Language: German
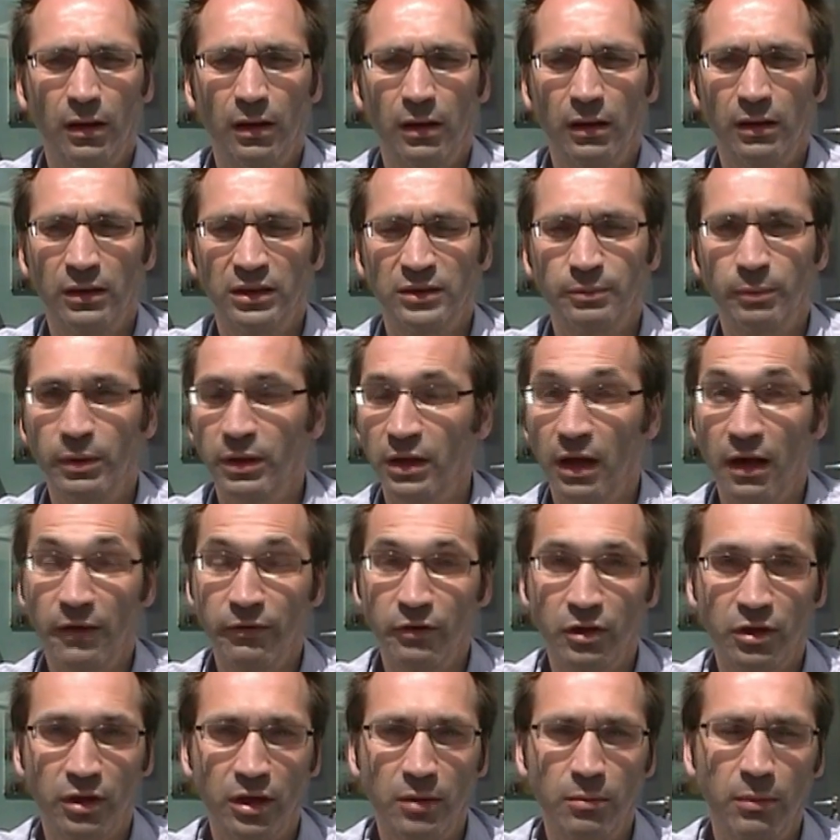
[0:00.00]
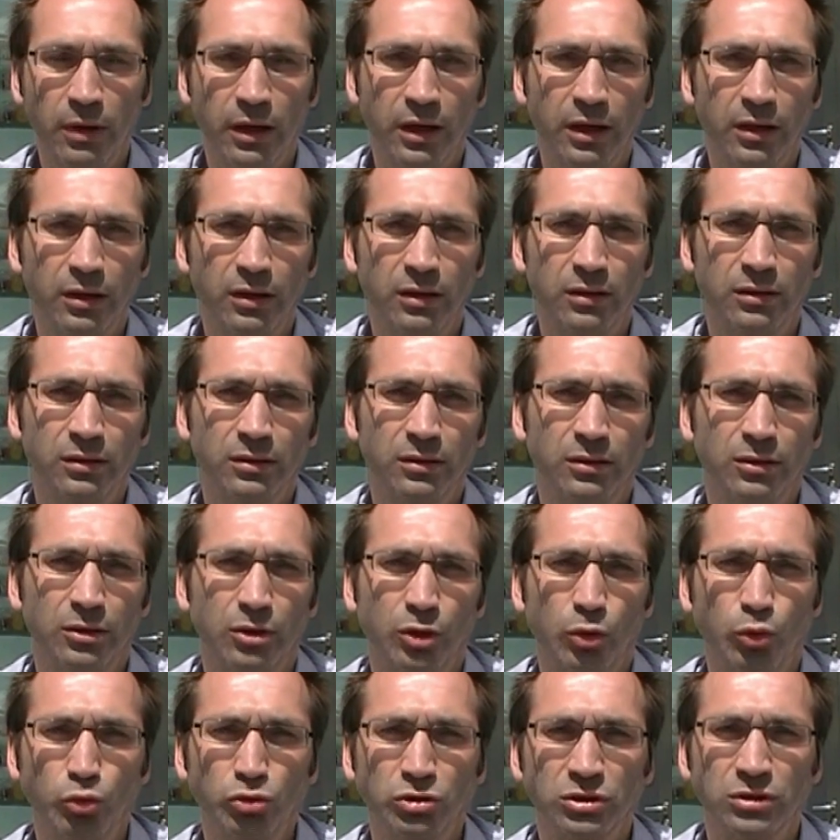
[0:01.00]
Äh, es bedarf nicht immer einer
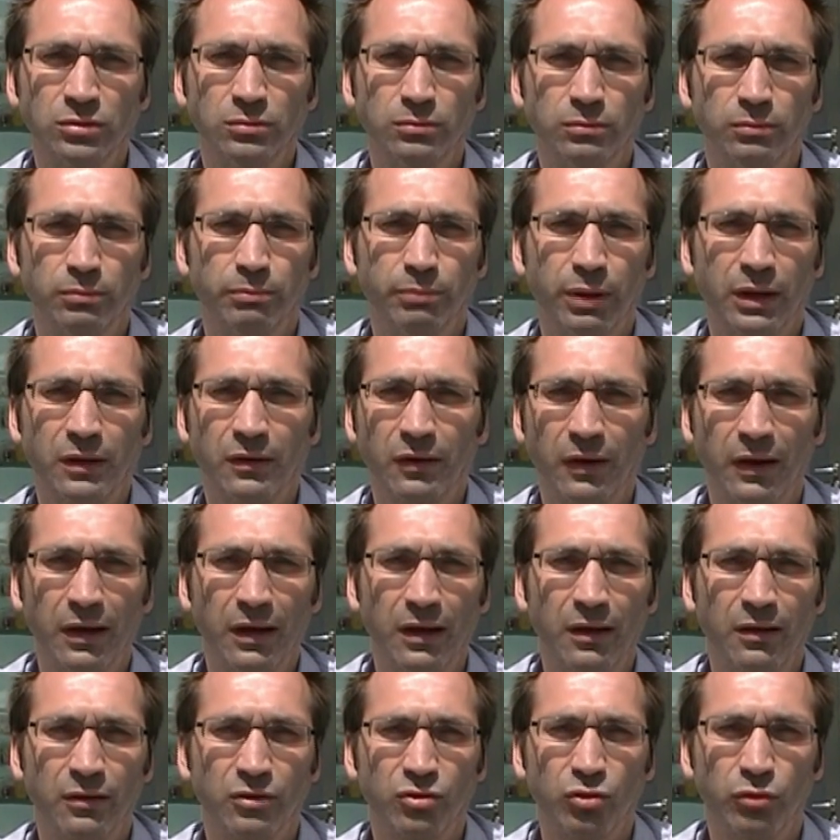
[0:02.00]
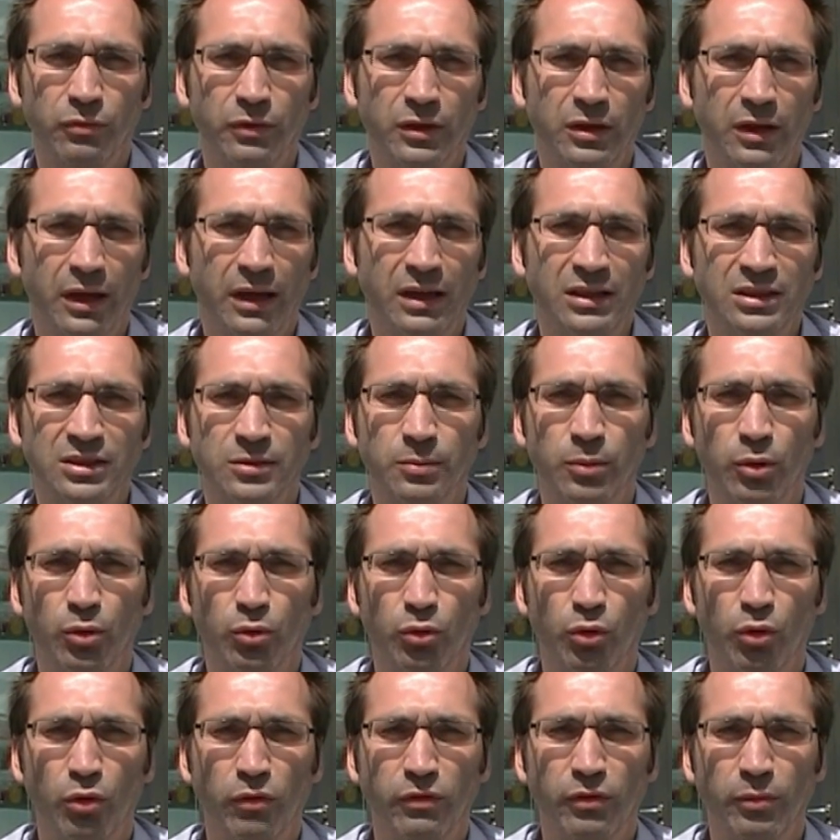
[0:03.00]
großen Partei, so wie SP
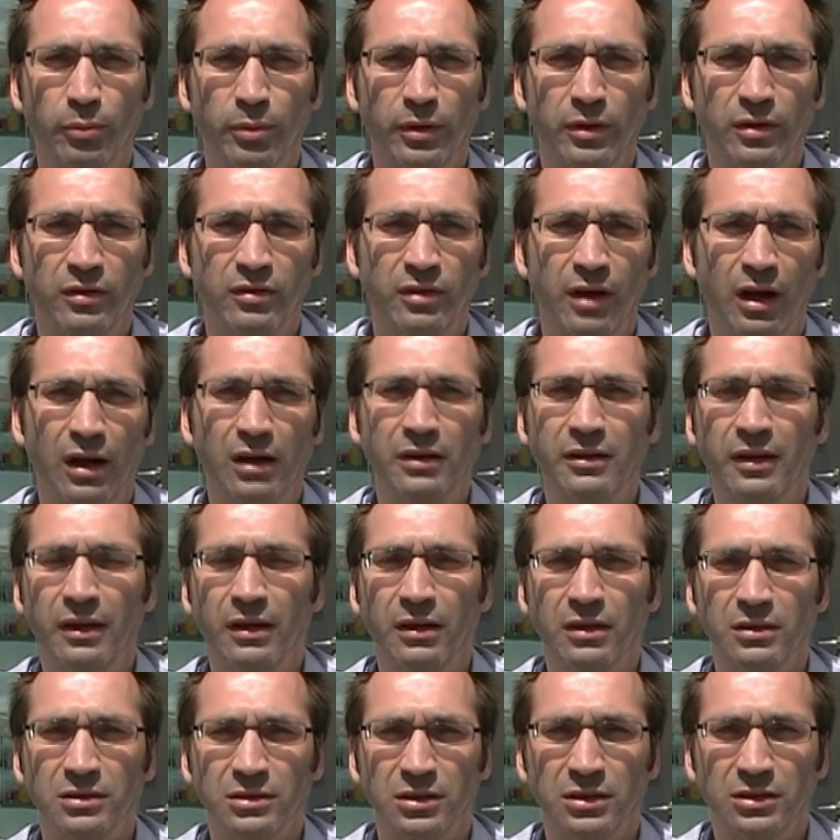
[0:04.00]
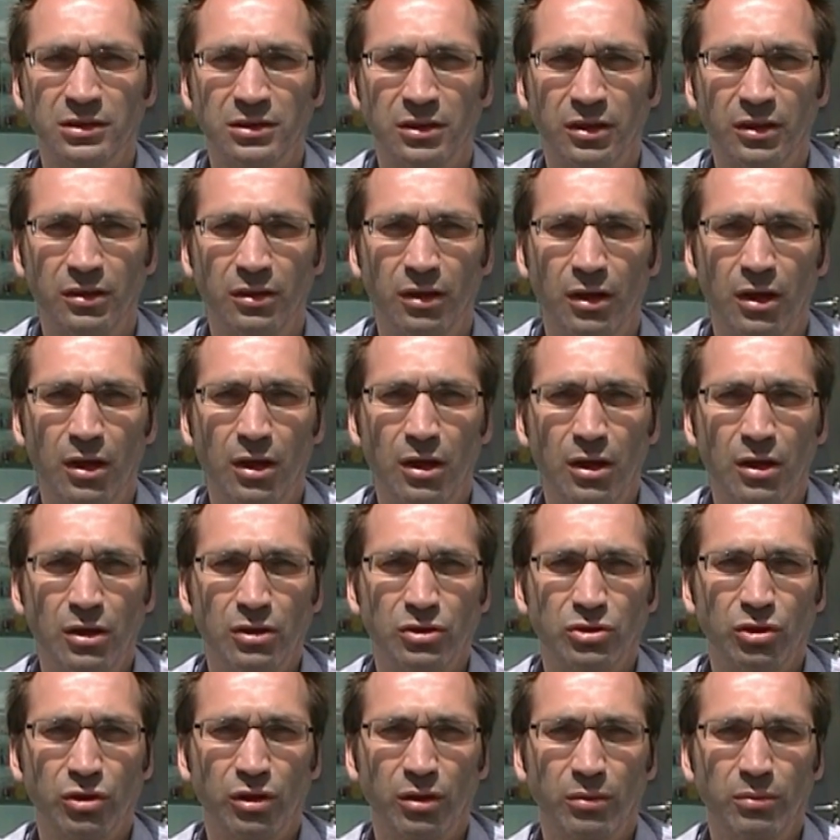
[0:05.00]
und ÖVP, diese Alteingesessenen,
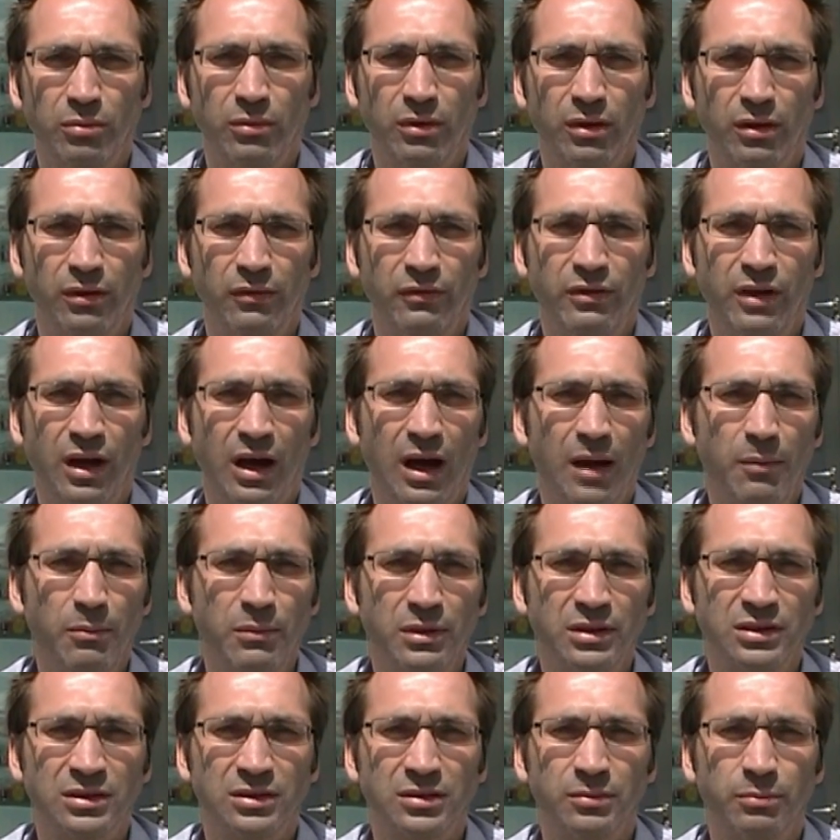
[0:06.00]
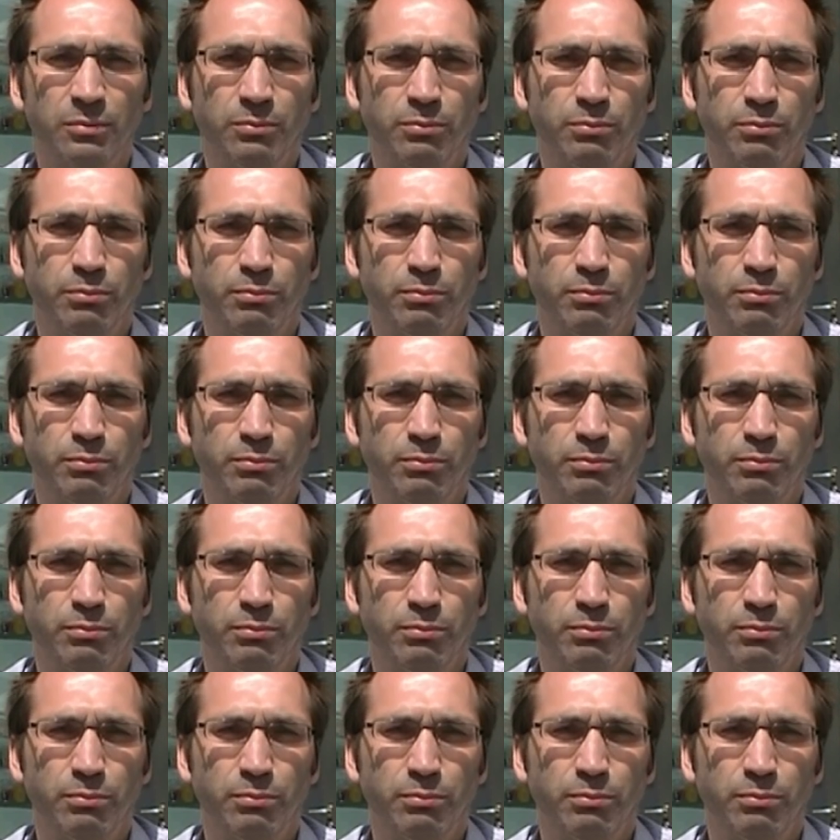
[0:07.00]
sondern wir haben es